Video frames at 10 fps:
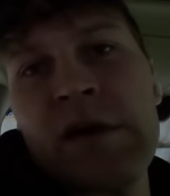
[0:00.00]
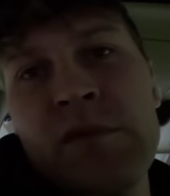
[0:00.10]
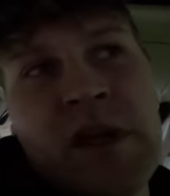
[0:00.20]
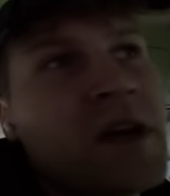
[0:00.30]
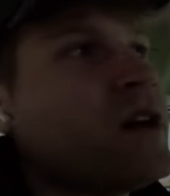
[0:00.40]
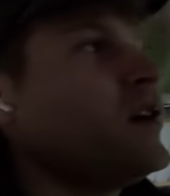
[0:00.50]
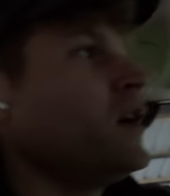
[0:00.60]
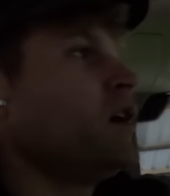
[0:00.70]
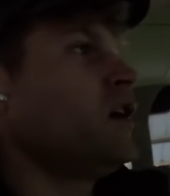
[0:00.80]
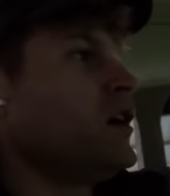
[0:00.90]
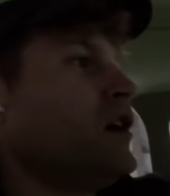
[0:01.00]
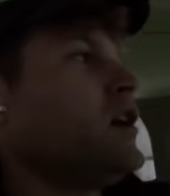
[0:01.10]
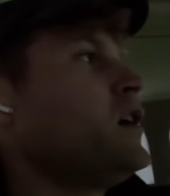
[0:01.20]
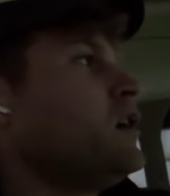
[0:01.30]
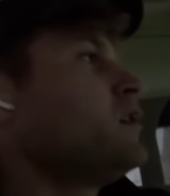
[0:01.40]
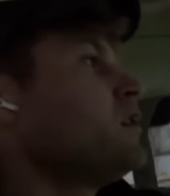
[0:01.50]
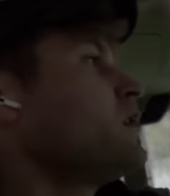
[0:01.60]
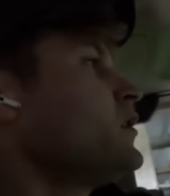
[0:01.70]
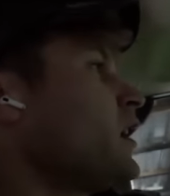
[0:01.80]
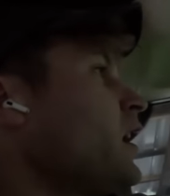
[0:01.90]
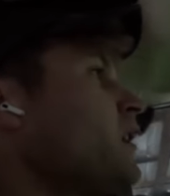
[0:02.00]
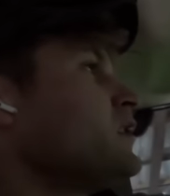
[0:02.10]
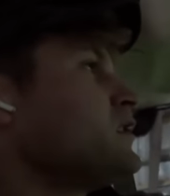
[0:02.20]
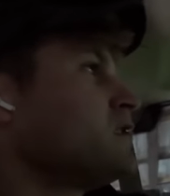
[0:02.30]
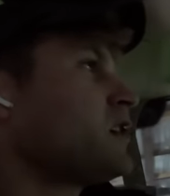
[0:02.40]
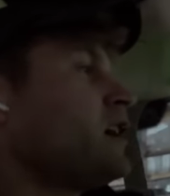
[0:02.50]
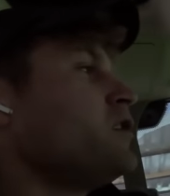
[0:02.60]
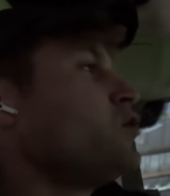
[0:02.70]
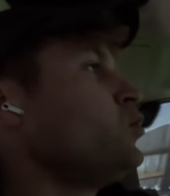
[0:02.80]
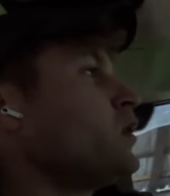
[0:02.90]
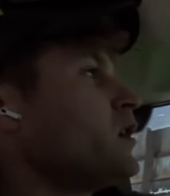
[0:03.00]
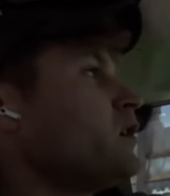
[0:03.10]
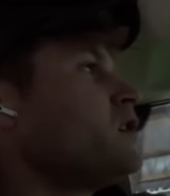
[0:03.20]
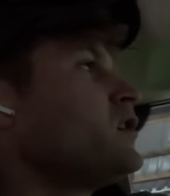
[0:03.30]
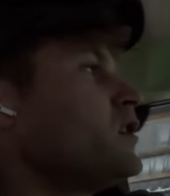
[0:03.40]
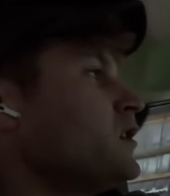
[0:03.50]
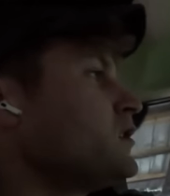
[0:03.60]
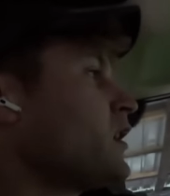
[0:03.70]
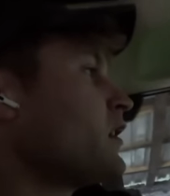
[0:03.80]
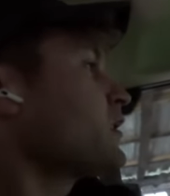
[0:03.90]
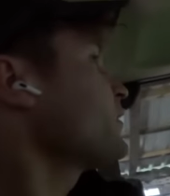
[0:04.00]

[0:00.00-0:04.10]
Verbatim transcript: haben wir äh, ja, an diesen Seitentüren ist ja eine